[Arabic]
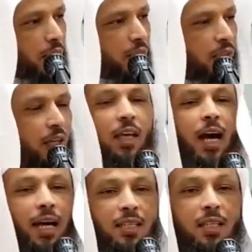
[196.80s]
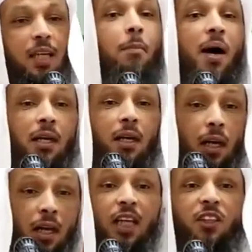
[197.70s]
بالتي هي أحسن لمن؟
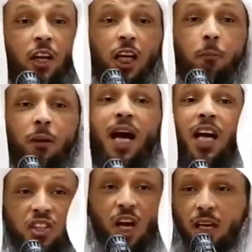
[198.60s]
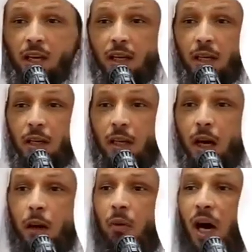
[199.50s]
اللي يدفعك بالأخشن
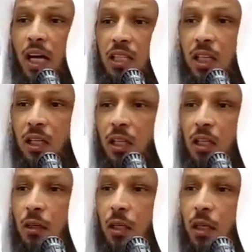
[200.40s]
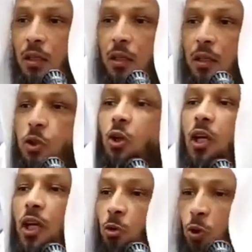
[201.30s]
هم أحسن يعني
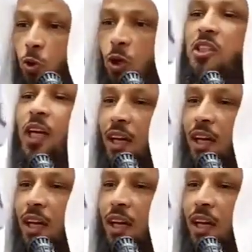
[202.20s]
شكرا وتقول له